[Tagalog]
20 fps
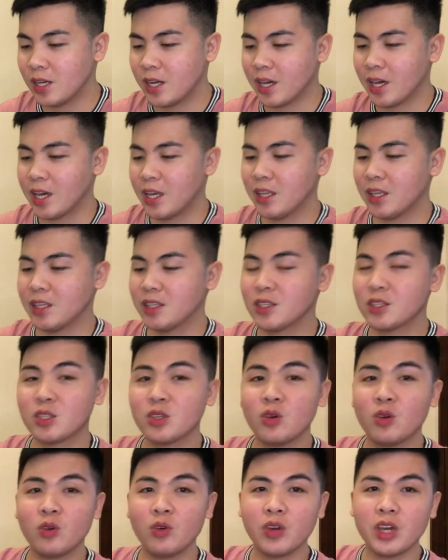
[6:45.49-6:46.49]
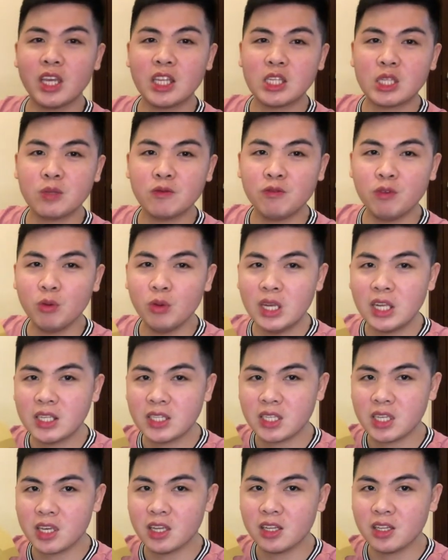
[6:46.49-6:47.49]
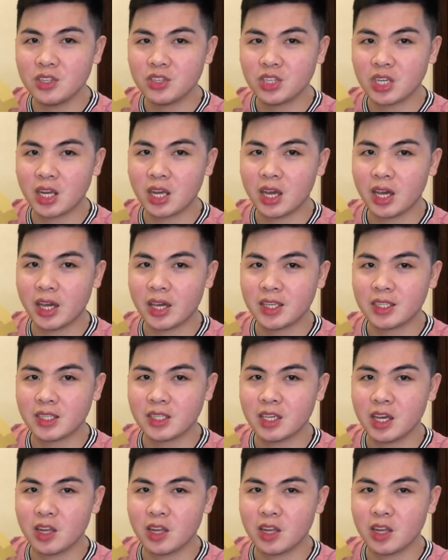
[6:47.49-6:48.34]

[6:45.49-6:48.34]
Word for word: Ayan. So, it's fully sealed siya guys.